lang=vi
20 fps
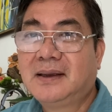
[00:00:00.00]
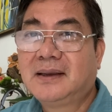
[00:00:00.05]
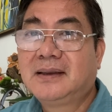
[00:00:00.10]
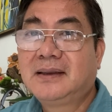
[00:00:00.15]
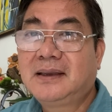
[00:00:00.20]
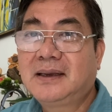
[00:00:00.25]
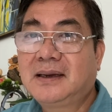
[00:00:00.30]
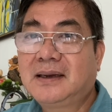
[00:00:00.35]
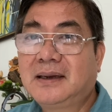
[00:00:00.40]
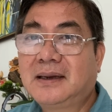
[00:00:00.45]

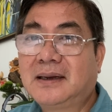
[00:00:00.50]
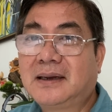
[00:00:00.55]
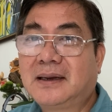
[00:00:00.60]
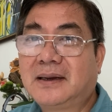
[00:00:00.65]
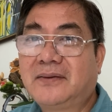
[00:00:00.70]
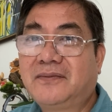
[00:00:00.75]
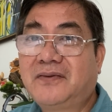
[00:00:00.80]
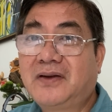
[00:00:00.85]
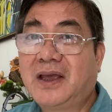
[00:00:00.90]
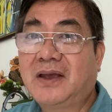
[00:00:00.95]
nhưng
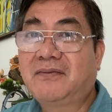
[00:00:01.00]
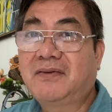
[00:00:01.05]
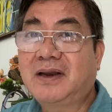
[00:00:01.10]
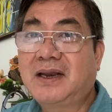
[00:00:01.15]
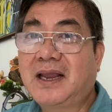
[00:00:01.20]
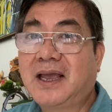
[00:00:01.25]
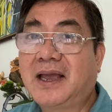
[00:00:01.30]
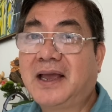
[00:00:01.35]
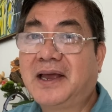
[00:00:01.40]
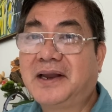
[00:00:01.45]
à, về
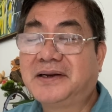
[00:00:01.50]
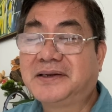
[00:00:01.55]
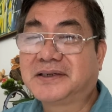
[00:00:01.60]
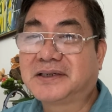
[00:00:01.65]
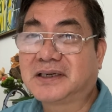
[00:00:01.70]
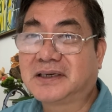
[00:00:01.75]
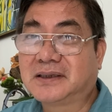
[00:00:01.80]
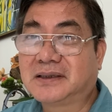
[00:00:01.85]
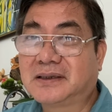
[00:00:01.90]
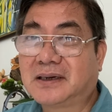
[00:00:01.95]
vấn đề hình
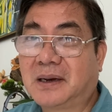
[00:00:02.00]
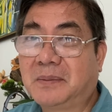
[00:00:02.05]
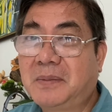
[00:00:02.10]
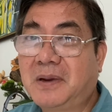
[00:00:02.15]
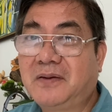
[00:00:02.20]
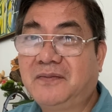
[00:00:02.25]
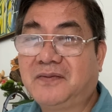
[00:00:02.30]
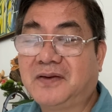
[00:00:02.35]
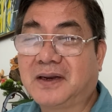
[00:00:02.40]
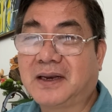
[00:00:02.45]
sự ở
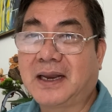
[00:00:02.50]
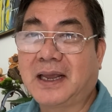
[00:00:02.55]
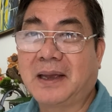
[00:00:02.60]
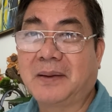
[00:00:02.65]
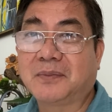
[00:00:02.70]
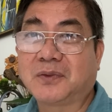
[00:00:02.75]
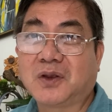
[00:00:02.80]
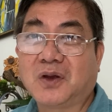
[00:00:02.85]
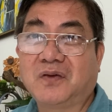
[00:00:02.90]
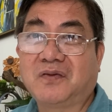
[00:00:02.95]
bên Việt
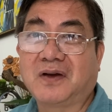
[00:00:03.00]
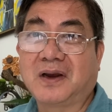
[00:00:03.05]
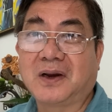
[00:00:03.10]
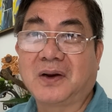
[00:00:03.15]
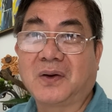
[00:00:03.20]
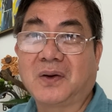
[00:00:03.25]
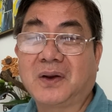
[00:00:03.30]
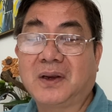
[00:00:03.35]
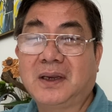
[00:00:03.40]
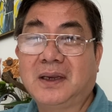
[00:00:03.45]
Nam tôi phải
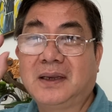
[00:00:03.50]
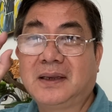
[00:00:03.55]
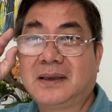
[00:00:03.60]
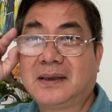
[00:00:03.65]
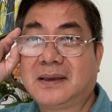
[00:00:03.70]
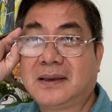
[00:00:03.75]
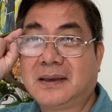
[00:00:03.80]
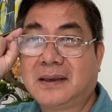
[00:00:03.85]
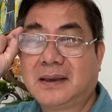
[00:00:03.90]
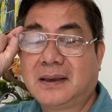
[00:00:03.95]
nói
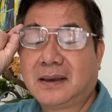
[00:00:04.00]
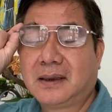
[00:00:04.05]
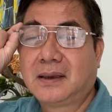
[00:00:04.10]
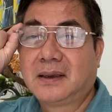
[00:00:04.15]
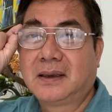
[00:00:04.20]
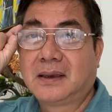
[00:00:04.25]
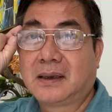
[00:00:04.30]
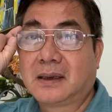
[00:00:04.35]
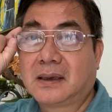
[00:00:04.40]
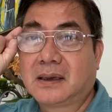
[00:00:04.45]

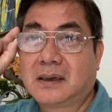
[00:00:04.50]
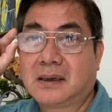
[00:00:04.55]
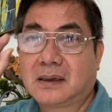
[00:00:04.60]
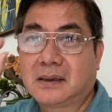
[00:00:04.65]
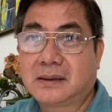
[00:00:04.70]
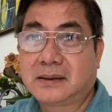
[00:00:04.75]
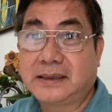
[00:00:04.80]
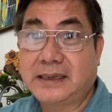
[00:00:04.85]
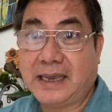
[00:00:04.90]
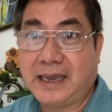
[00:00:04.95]

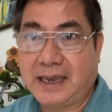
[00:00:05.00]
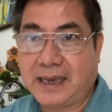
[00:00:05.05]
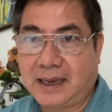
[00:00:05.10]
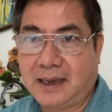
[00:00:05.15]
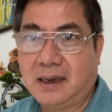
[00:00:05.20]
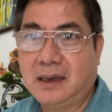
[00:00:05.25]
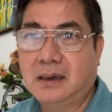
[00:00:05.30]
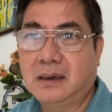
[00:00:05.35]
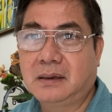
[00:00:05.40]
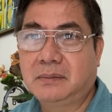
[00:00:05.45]
nhẹ
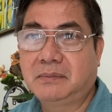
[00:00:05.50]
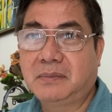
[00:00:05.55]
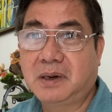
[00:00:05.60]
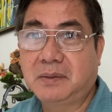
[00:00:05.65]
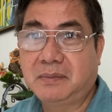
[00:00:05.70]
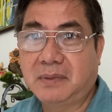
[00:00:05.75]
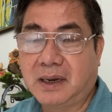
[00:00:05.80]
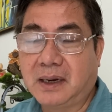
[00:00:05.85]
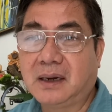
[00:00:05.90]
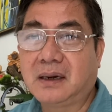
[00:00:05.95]
hơn
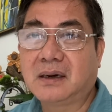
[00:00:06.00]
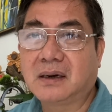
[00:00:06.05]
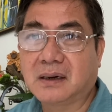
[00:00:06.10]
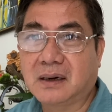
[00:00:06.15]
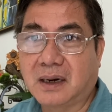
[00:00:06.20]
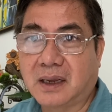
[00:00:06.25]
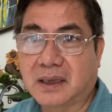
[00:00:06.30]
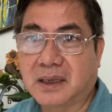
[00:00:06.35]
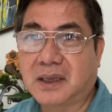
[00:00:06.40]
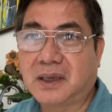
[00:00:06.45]
bên Mỹ
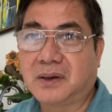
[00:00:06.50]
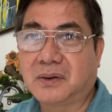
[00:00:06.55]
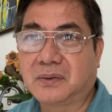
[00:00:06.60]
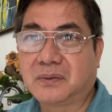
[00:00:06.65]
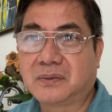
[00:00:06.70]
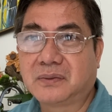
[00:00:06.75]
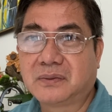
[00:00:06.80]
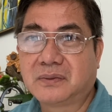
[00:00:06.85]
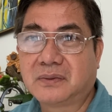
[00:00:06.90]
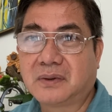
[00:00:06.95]
rất là nhiều
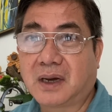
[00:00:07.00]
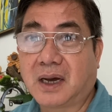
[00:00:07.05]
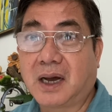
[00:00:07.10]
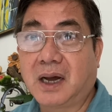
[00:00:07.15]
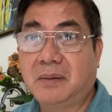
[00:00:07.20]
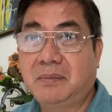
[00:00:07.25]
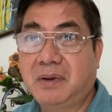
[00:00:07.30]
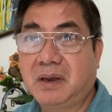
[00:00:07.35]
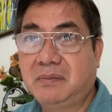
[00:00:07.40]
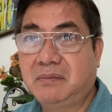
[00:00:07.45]

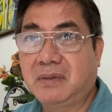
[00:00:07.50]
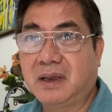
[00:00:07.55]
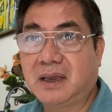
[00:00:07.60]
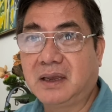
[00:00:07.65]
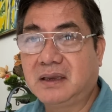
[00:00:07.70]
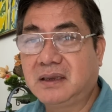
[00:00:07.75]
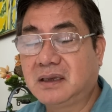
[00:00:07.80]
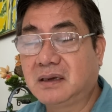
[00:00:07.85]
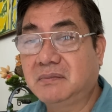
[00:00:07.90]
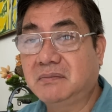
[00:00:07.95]
ở bên
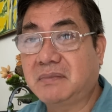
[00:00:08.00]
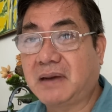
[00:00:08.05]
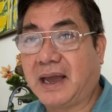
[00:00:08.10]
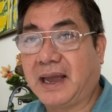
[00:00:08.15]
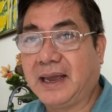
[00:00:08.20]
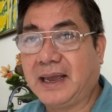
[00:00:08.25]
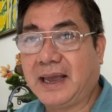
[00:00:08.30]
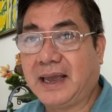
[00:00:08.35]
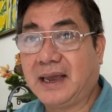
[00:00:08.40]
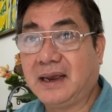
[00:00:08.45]
Mỹ những
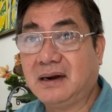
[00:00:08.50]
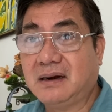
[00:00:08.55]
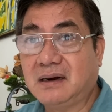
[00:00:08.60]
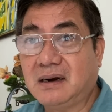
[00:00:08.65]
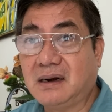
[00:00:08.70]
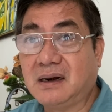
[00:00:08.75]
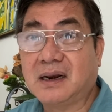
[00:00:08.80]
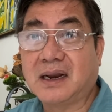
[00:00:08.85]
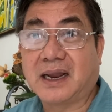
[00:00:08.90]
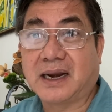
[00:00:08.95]
bản án
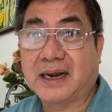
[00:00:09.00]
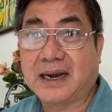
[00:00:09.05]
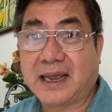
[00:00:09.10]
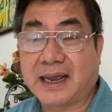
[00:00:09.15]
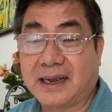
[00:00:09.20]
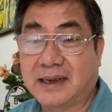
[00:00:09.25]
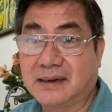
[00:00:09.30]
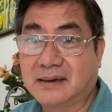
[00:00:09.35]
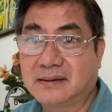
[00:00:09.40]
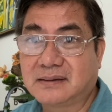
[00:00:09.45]
rất là
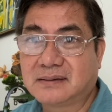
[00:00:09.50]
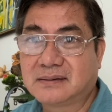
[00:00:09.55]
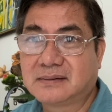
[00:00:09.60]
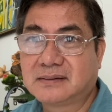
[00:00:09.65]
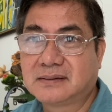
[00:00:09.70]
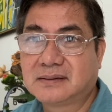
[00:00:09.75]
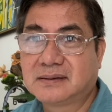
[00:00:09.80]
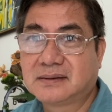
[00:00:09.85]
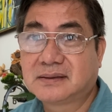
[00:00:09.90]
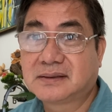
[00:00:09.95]
nặng
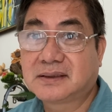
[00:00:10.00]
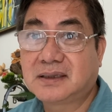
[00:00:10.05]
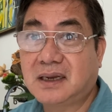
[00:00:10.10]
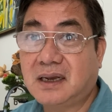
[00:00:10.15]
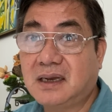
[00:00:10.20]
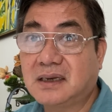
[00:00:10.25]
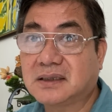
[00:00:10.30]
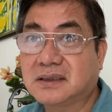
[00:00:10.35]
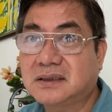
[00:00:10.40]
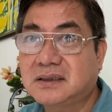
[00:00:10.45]

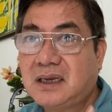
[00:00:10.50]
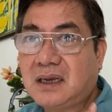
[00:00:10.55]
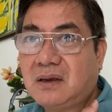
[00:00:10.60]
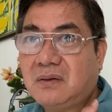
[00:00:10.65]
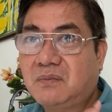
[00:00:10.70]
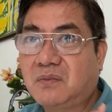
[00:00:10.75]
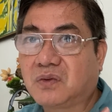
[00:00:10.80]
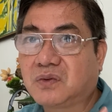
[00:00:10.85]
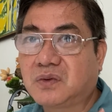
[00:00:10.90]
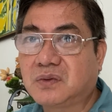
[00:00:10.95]
sơ sớt
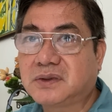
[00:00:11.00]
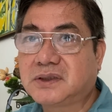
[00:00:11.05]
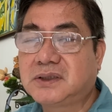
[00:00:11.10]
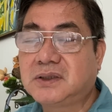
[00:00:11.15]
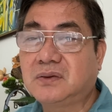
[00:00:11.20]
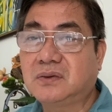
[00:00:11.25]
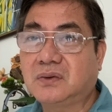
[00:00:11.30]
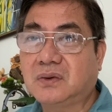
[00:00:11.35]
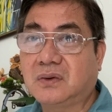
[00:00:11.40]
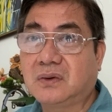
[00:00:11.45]
một chút
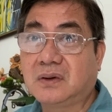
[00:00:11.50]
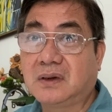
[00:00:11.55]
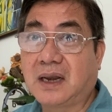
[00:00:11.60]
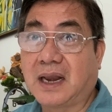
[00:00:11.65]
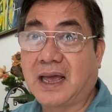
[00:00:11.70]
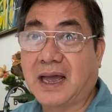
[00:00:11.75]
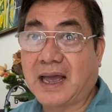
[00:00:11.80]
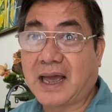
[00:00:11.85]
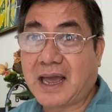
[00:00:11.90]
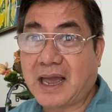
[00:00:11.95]
xíu thôi
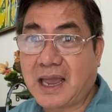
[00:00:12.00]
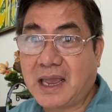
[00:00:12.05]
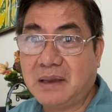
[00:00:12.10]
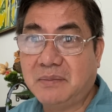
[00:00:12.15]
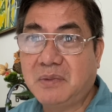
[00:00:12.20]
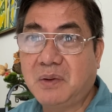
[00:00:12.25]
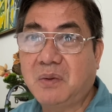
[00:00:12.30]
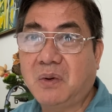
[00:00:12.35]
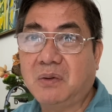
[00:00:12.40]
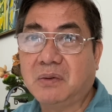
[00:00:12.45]
là
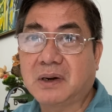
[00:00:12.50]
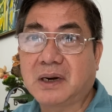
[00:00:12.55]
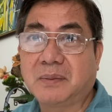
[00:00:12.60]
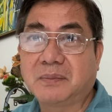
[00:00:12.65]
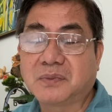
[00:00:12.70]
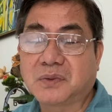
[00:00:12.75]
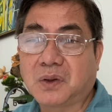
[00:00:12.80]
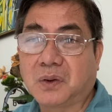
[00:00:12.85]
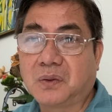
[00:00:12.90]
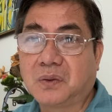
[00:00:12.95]
21
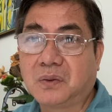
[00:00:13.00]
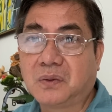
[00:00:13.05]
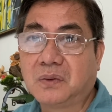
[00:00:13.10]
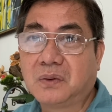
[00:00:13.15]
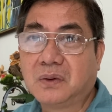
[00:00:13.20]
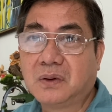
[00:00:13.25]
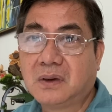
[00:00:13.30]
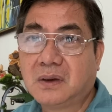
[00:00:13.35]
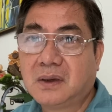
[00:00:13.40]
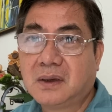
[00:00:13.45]
năm tù
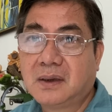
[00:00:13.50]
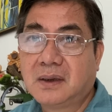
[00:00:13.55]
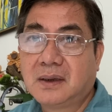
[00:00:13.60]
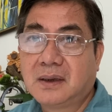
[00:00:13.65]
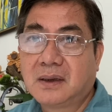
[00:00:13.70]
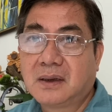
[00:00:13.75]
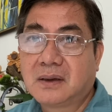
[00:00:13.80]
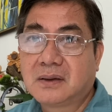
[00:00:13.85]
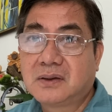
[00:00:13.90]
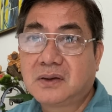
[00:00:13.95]

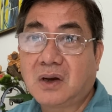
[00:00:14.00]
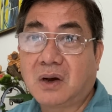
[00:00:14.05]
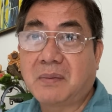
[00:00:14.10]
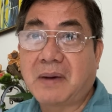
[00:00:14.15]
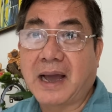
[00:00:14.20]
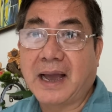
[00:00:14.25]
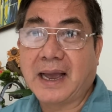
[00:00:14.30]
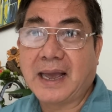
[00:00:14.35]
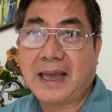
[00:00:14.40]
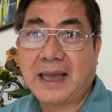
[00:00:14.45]
do
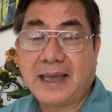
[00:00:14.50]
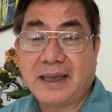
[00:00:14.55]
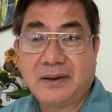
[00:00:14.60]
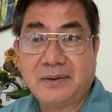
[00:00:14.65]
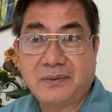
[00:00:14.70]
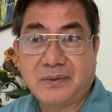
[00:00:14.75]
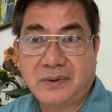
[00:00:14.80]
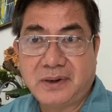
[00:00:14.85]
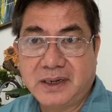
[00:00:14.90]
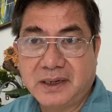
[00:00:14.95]
bản án
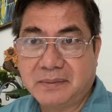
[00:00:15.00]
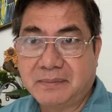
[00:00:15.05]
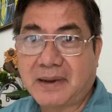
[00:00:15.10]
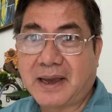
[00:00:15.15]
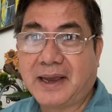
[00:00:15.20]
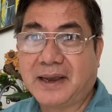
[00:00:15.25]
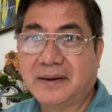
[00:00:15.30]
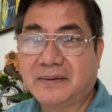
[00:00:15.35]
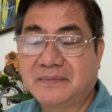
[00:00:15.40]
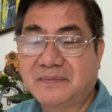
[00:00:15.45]
của liên
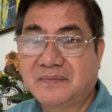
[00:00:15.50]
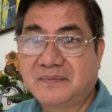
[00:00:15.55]
bang